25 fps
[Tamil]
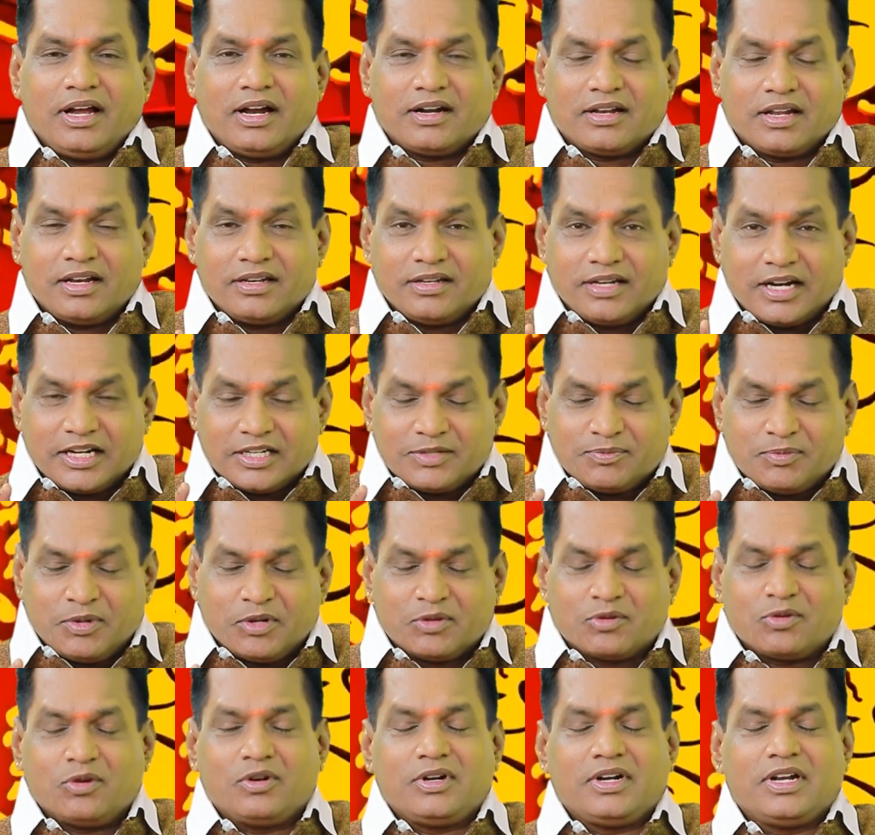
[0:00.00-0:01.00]
ஆனால்
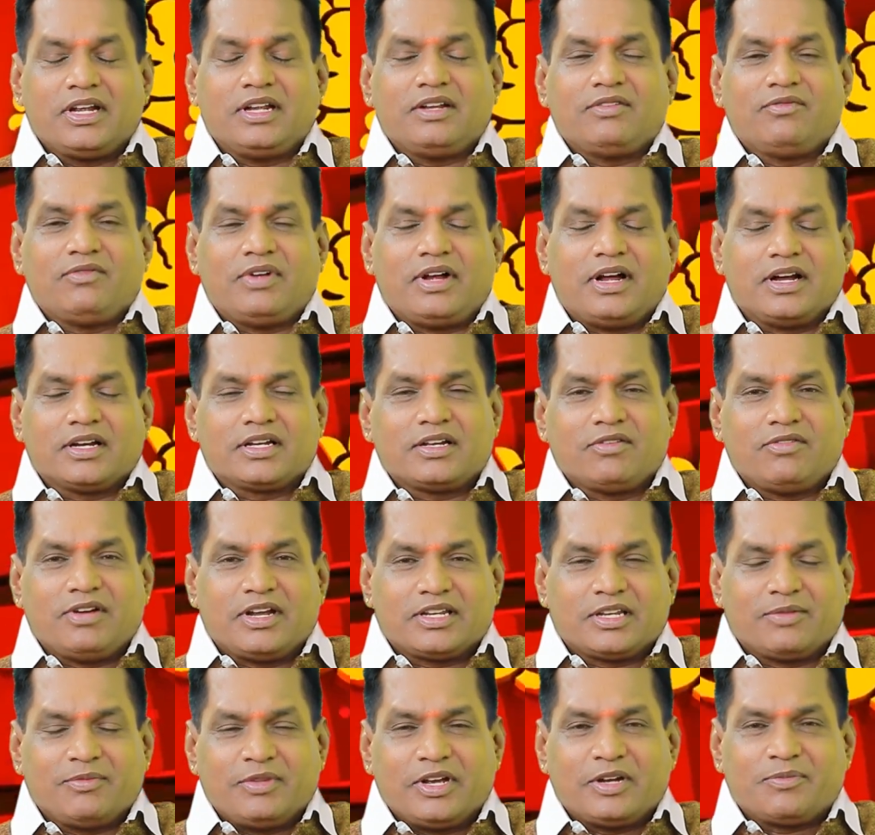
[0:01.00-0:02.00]
நட்புக்குள்ள
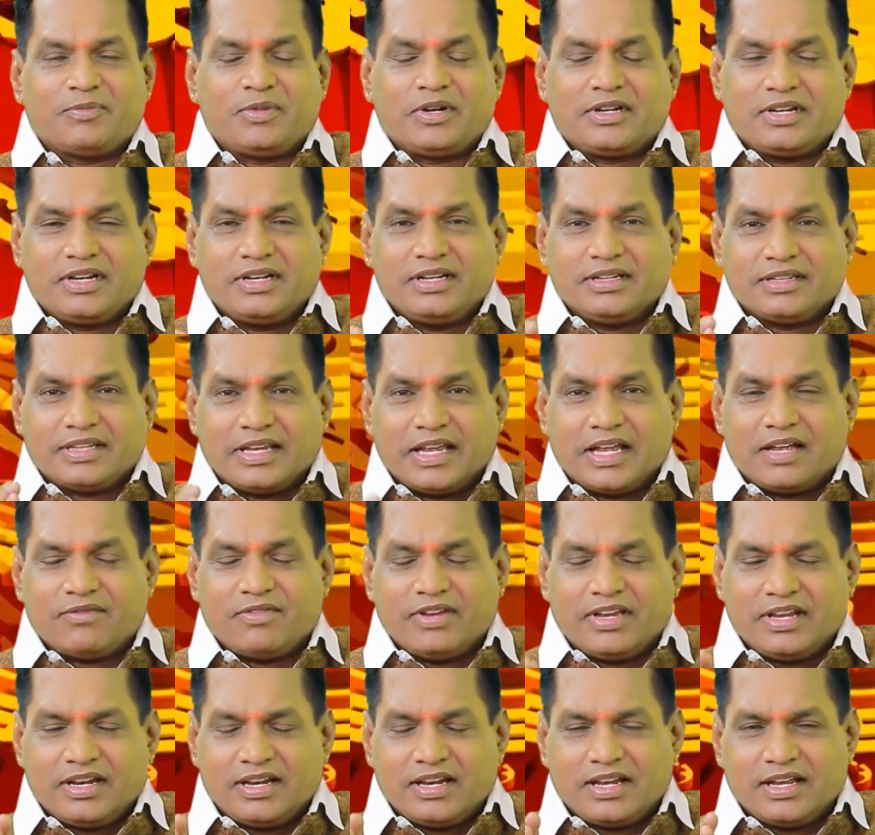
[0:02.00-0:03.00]
வாக்குவாதம் ஏற்பட்டு
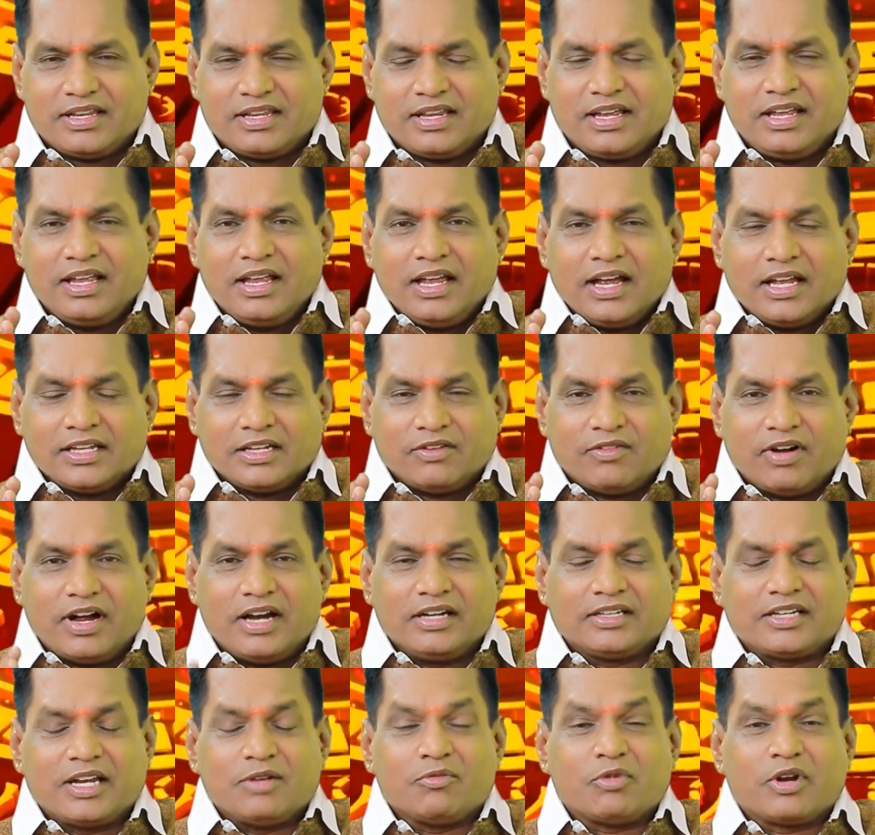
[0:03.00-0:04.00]
தேவையில்லாத அந்த
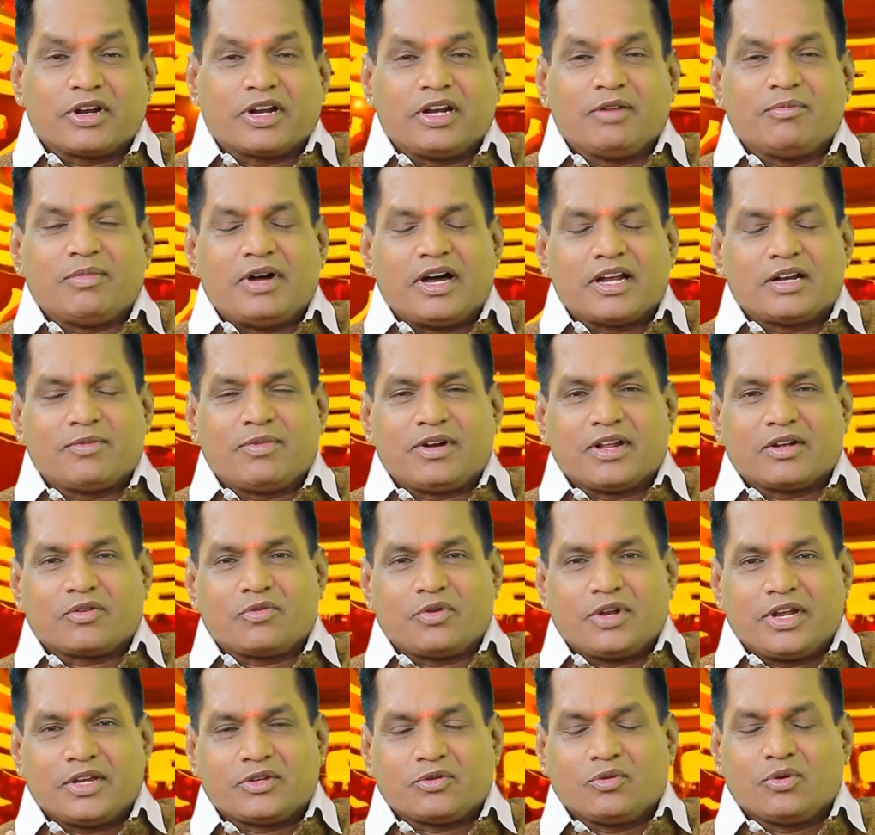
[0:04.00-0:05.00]
வாழ்க்கை முறைகள்
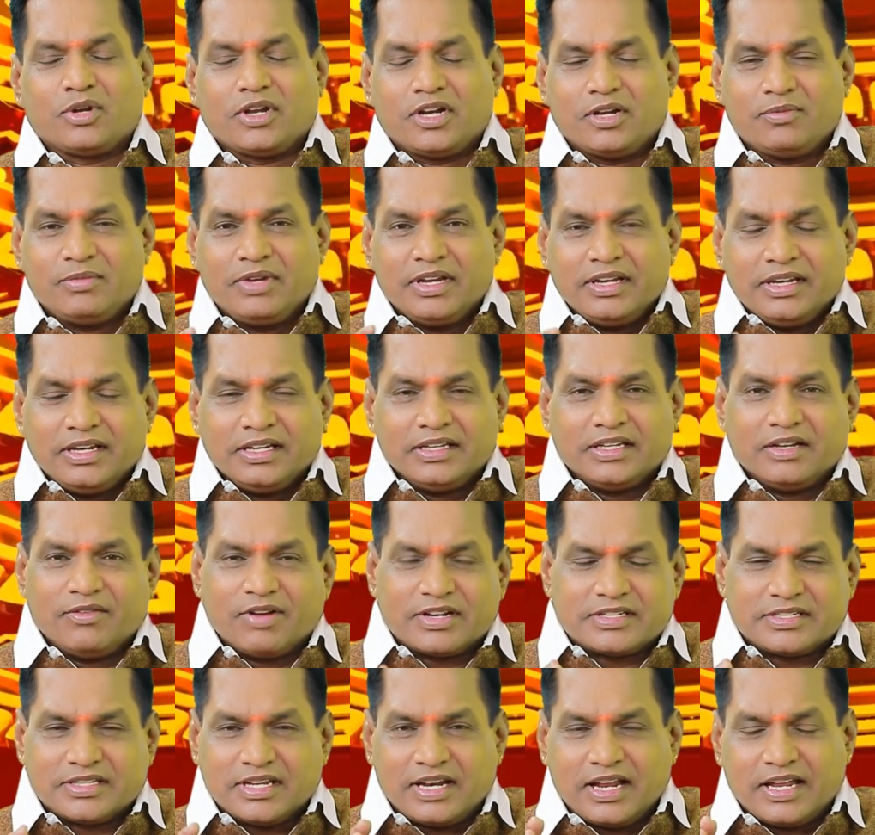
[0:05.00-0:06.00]
மாறுபடக்கூடிய சூழலும் இந்த
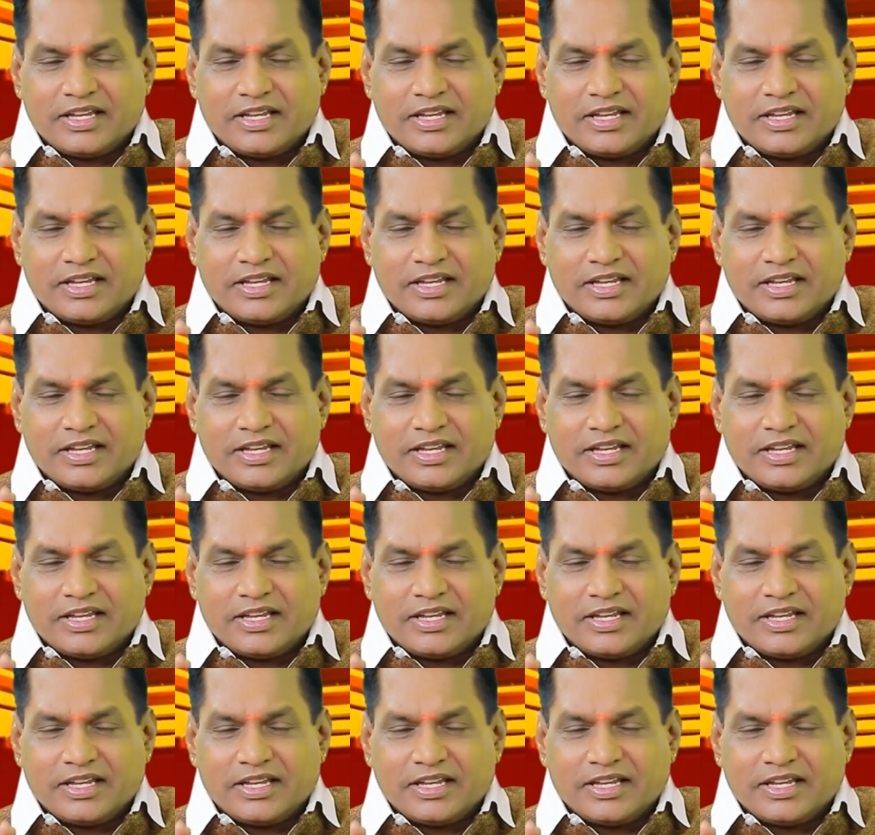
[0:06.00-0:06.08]
வருஷத்தில்